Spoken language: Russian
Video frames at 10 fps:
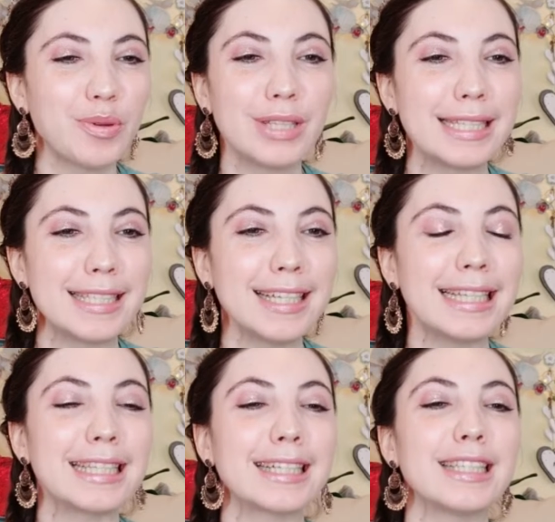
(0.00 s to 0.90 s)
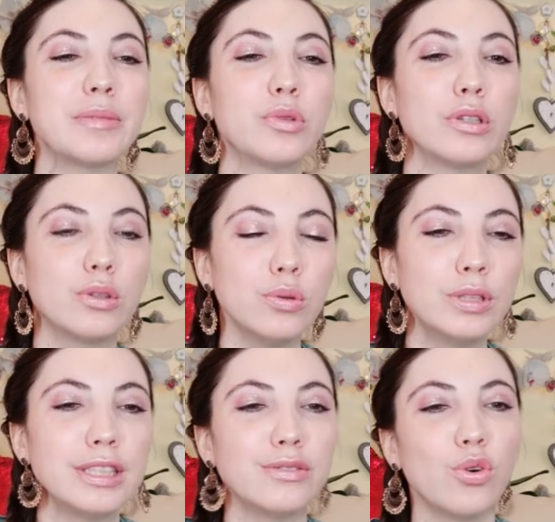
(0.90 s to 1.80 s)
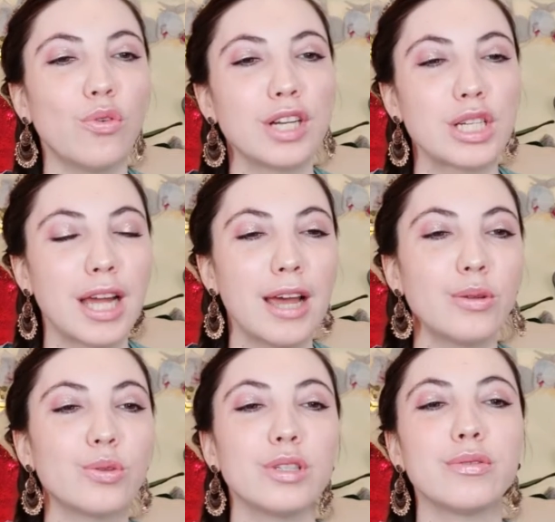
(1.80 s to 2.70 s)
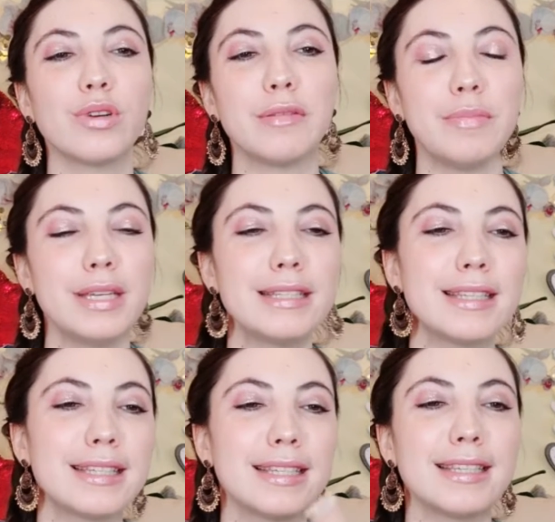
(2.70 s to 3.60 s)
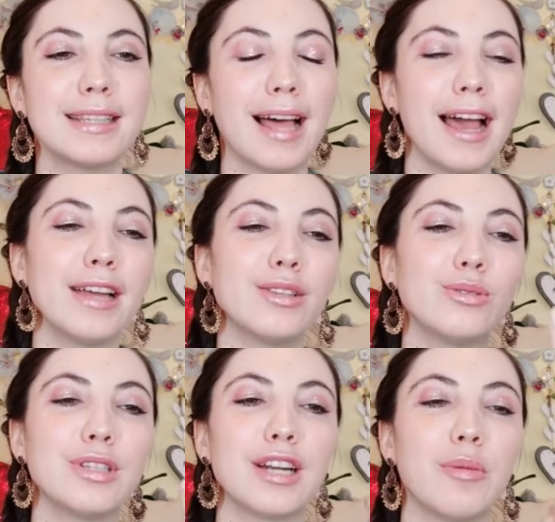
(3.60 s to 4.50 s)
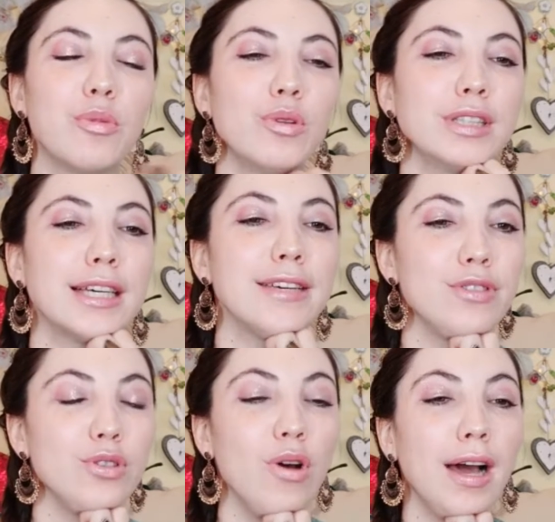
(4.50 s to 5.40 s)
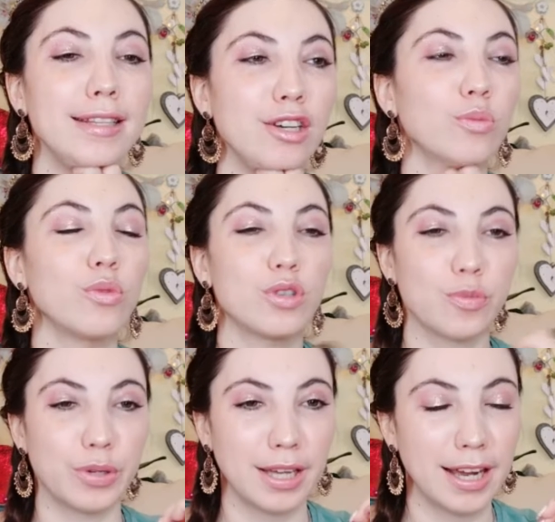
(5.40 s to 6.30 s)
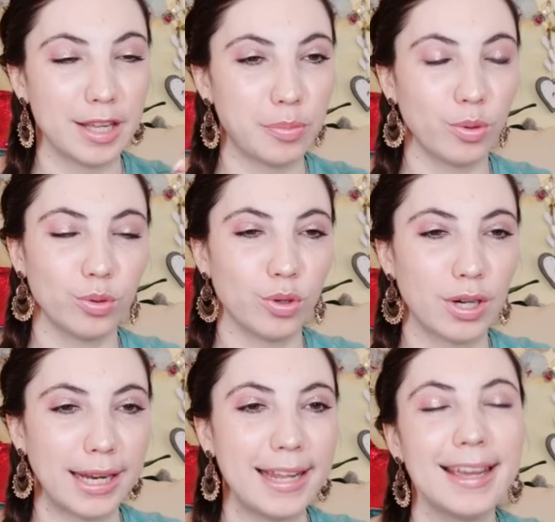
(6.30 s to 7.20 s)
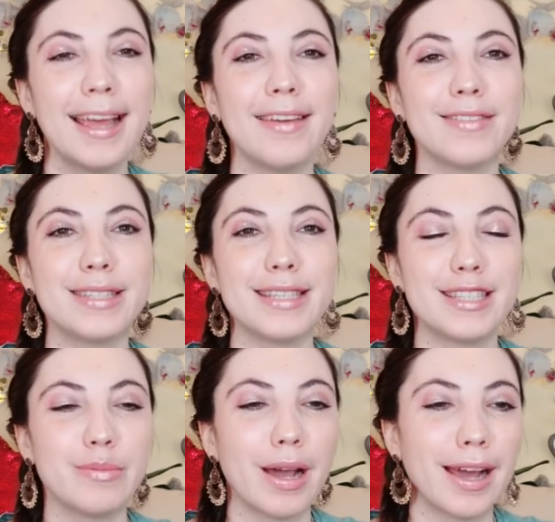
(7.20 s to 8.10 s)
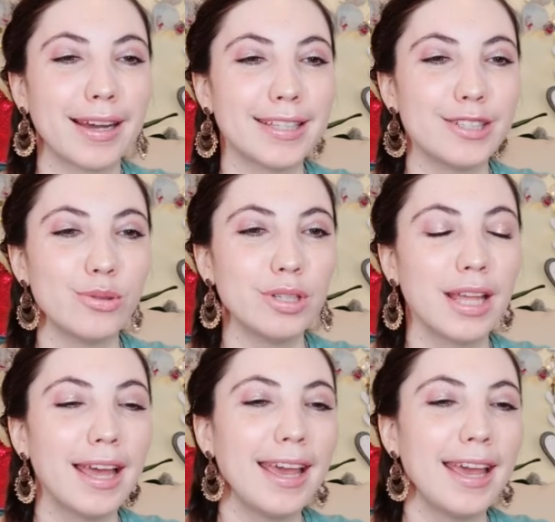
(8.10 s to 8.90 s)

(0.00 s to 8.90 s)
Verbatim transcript: бы он ни делал, к нему идут, его уважают, у него и бизнес, и дела идут, и работа, и все, хотя он может предлагать полную хрень, вести себя как идиот.